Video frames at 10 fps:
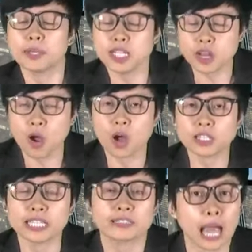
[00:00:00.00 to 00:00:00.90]
พี่น้อ
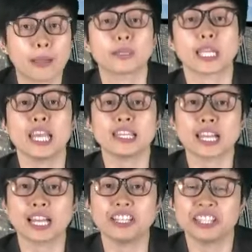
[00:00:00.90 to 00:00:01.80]
งในต่างประเทศ
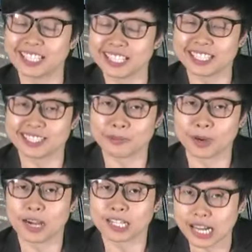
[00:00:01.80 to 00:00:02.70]
นะคะ นี่จะ
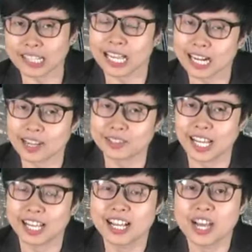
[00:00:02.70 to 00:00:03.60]
บอกว่ารายการเรา
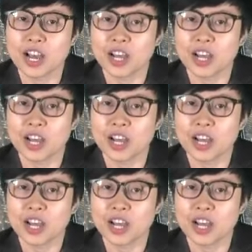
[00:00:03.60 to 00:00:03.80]
เนี่ย